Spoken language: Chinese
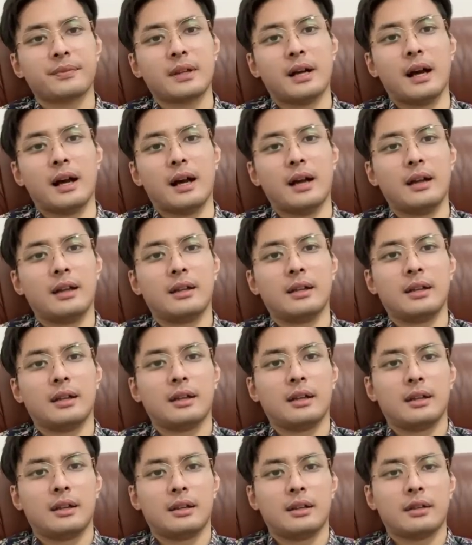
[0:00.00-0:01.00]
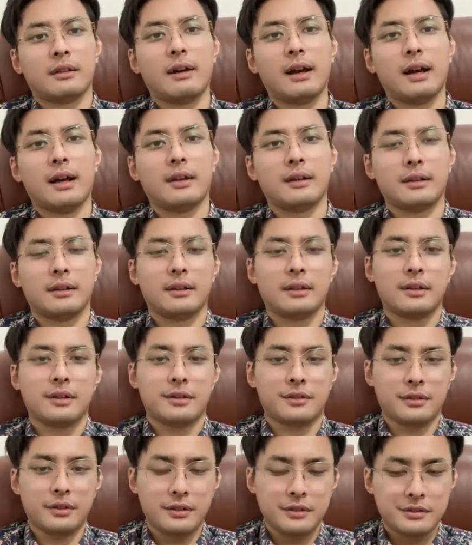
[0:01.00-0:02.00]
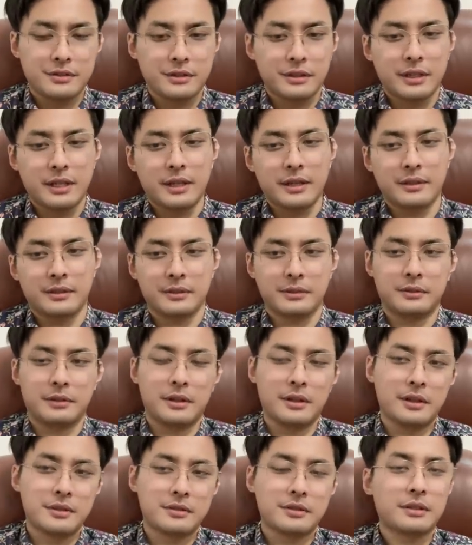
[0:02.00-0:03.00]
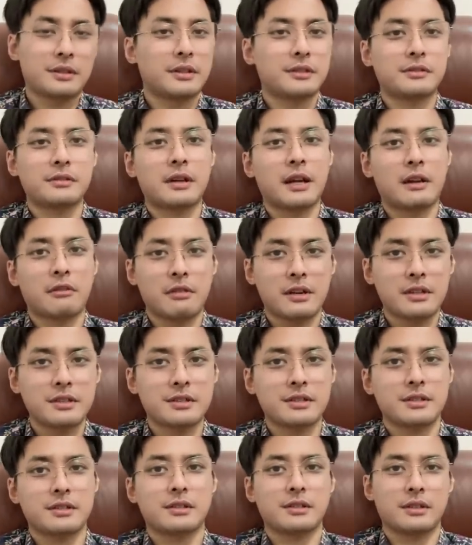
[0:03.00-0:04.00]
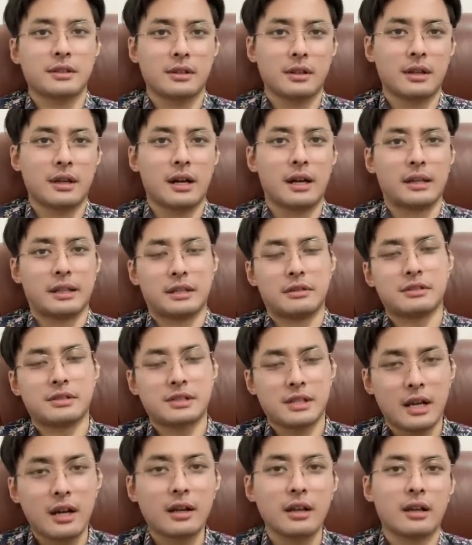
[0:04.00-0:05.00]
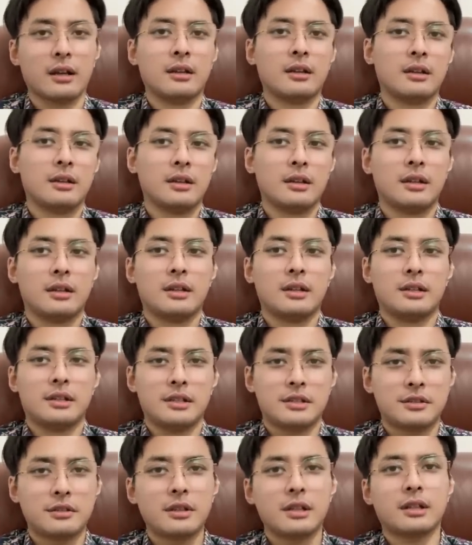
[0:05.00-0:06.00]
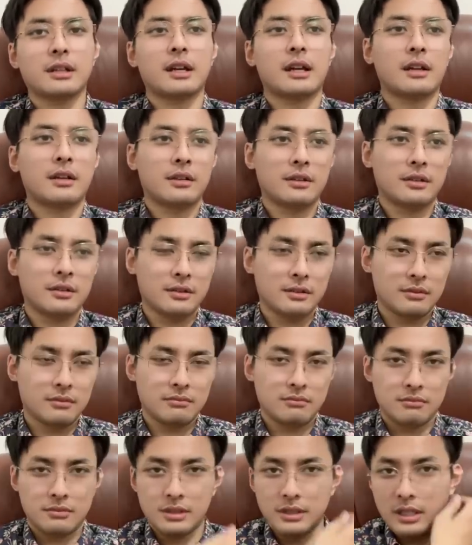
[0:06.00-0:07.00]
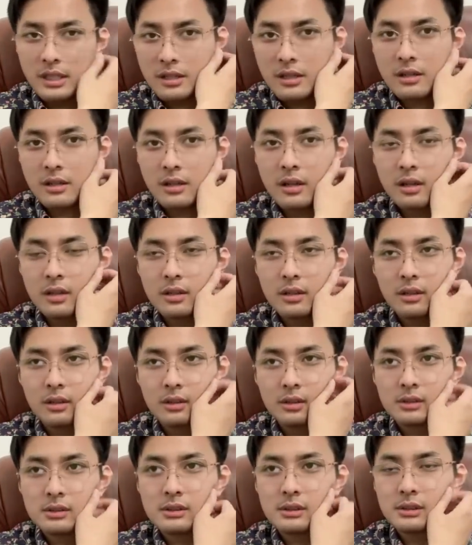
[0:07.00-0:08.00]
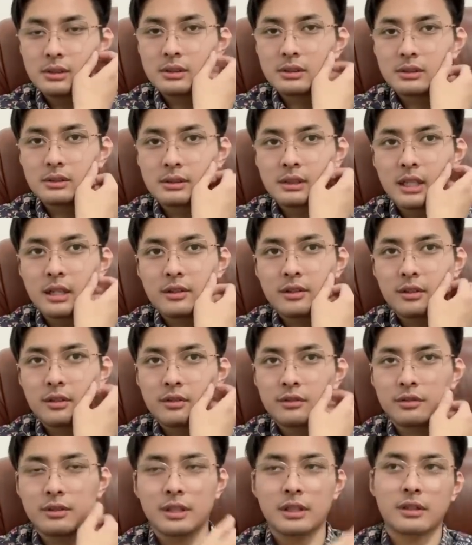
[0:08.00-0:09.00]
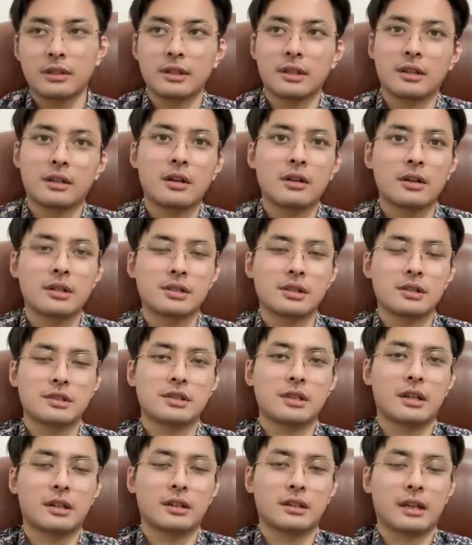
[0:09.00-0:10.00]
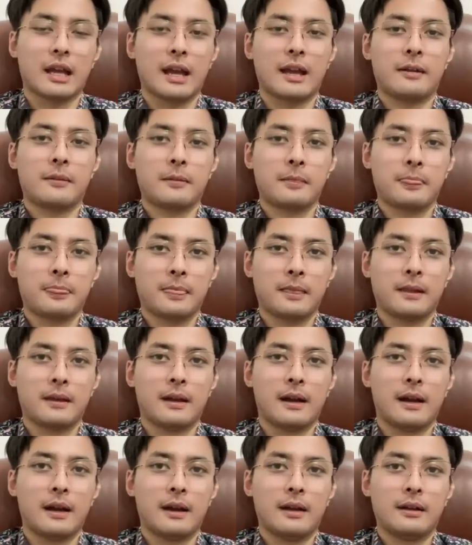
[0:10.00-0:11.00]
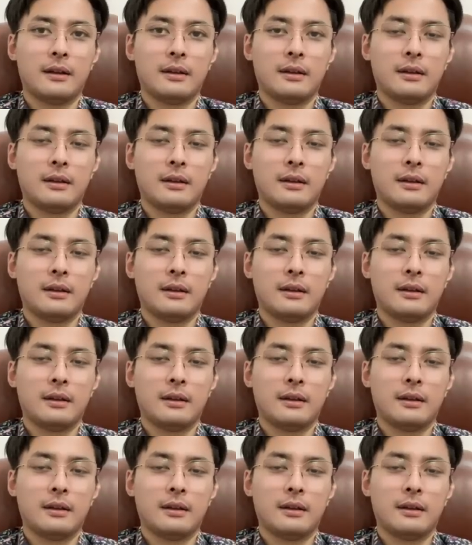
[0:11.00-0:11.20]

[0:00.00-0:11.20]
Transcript: 啊，对吧？所以说呢，我觉得中韩关系啊也就这样了，以色列呢？今年刚刚，对吧？去年到现在刚刚这个上台啊，